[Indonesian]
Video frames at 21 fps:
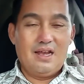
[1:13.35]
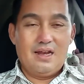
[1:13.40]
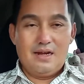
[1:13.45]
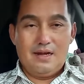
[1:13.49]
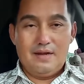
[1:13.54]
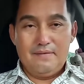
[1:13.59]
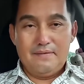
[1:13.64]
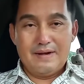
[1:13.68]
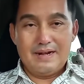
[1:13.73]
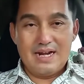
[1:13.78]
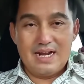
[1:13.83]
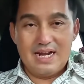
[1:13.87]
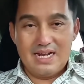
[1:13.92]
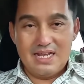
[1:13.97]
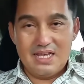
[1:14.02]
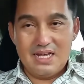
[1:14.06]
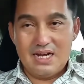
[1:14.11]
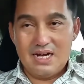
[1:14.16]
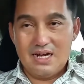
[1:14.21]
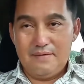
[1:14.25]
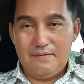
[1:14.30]
di mana
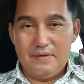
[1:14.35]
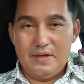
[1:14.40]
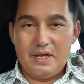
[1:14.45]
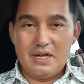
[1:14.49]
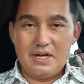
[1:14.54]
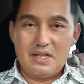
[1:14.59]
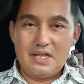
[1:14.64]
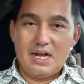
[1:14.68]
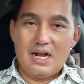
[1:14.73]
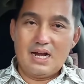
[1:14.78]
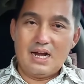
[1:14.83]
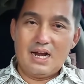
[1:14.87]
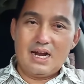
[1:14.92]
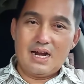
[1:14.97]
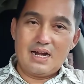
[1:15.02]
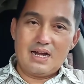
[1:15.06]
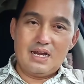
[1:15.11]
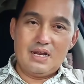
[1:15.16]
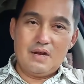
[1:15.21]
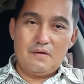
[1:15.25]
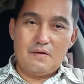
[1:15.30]
aja di pinggir jalan
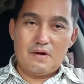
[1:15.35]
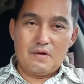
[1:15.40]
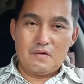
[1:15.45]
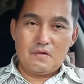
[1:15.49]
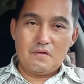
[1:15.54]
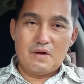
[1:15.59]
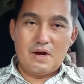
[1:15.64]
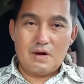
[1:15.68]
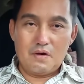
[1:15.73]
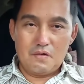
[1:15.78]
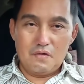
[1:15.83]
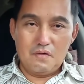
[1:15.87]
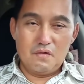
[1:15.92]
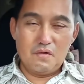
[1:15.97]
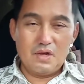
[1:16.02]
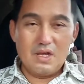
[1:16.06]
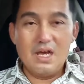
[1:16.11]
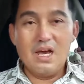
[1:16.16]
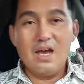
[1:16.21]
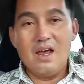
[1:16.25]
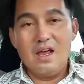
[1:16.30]
ya warung-warung
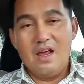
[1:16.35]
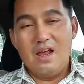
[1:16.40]
ya